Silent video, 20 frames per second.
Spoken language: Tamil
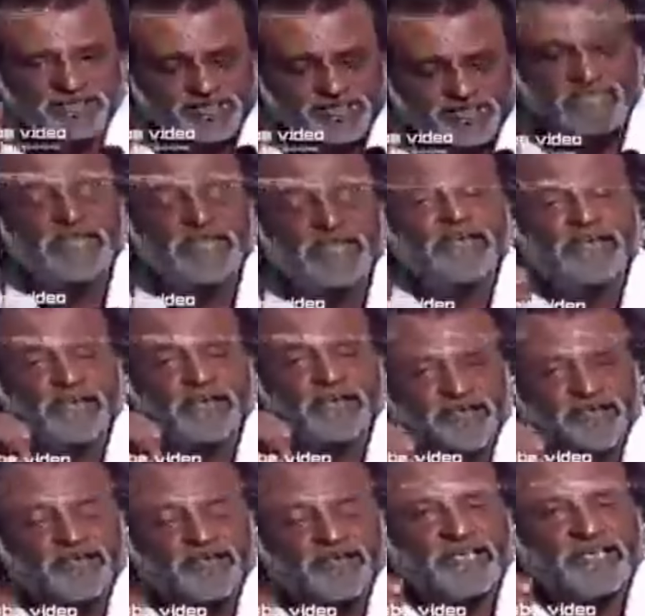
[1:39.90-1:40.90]
is there
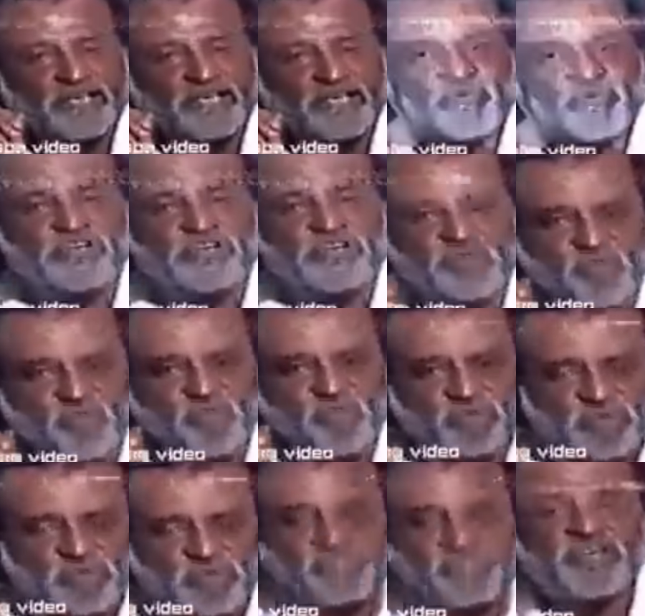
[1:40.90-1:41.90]
in income tax
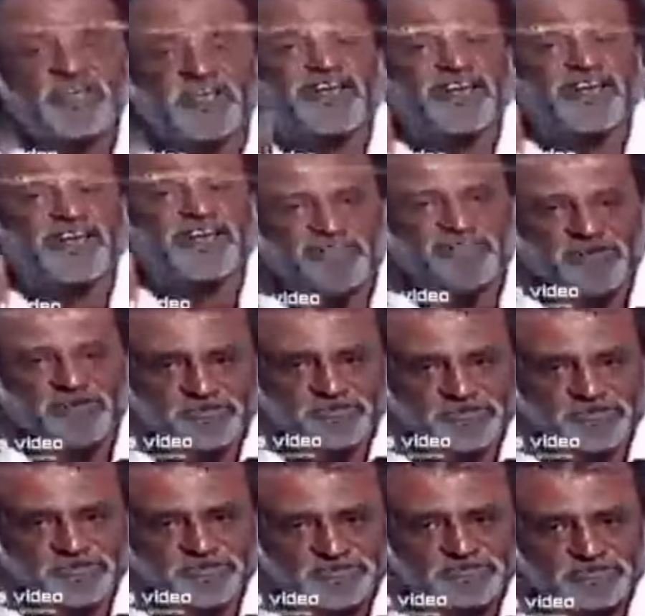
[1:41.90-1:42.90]
department. She can
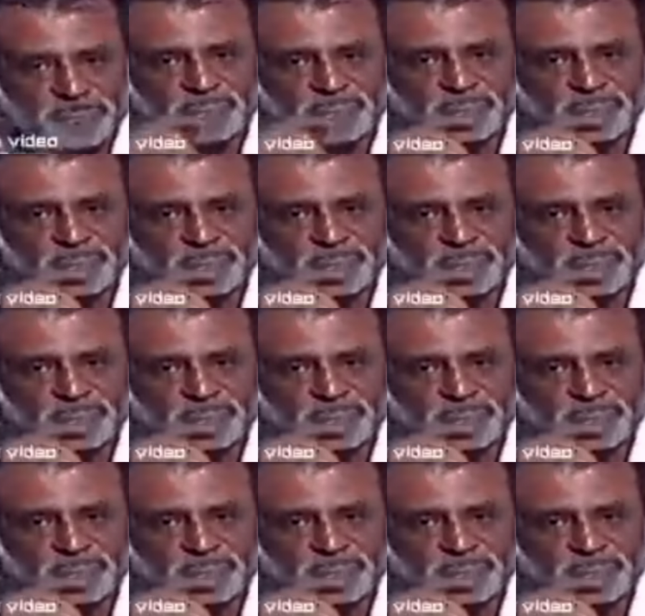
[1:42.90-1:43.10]
refer it.